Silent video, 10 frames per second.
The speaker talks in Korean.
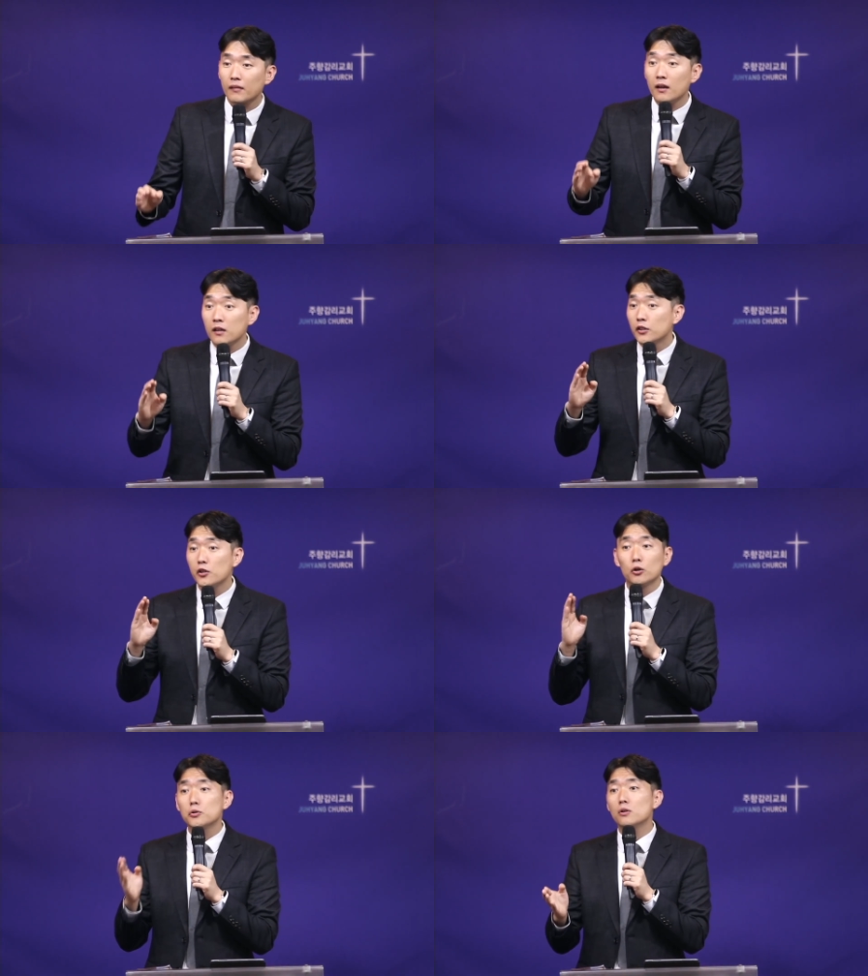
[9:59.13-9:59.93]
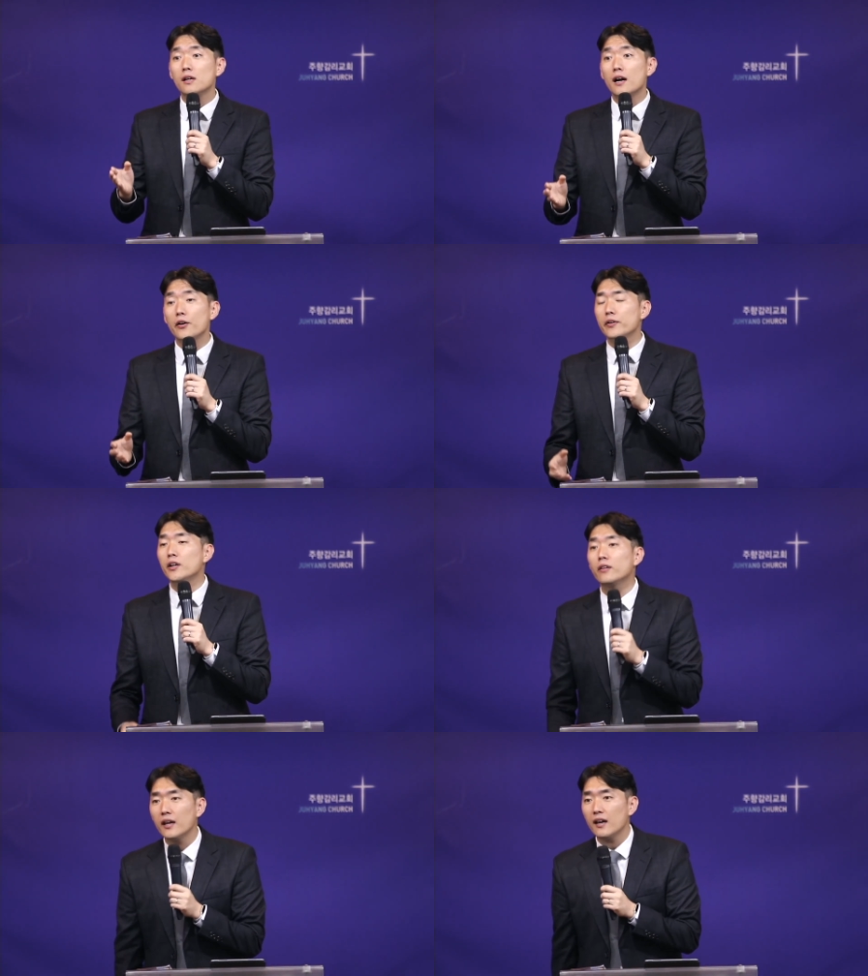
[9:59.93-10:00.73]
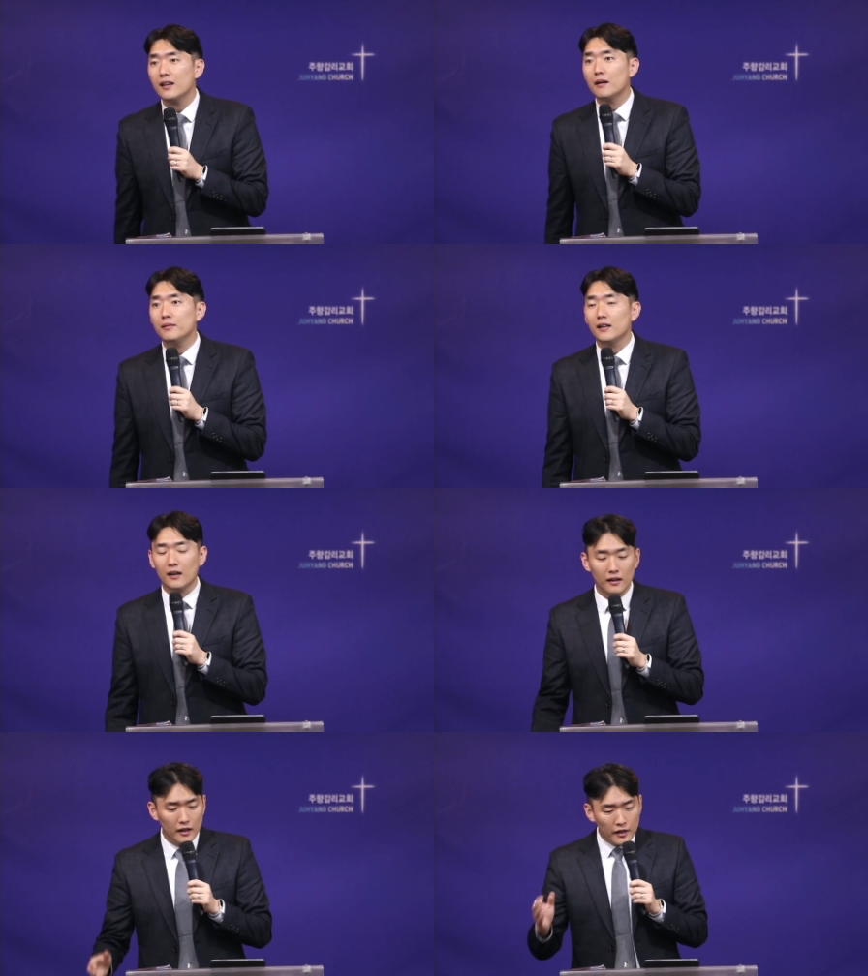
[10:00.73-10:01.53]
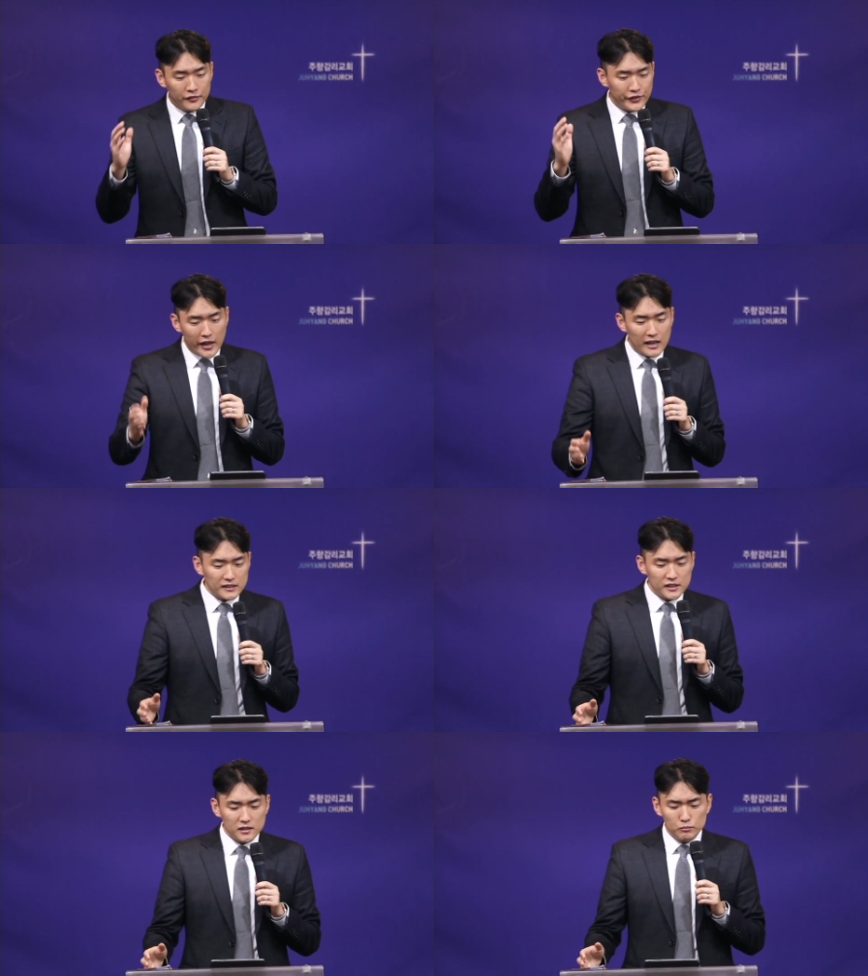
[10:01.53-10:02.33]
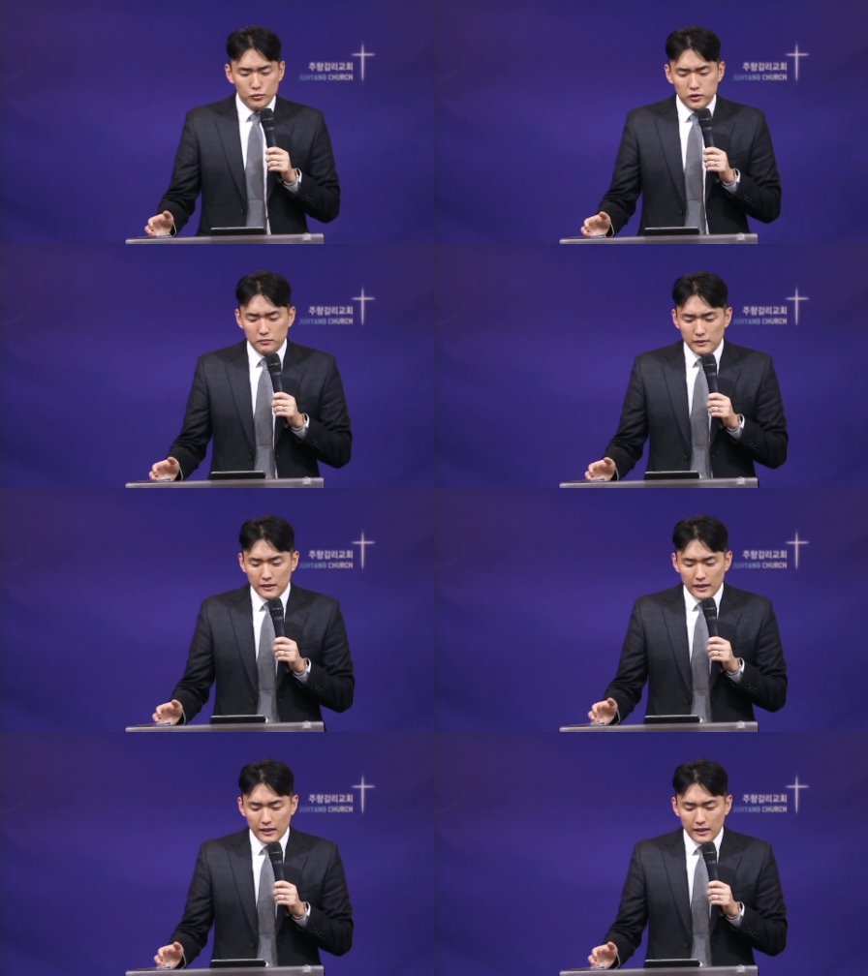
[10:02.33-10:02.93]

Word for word: 그 여종을 향하여 이렇게 얘기합니다. 내가 지금 무슨 말을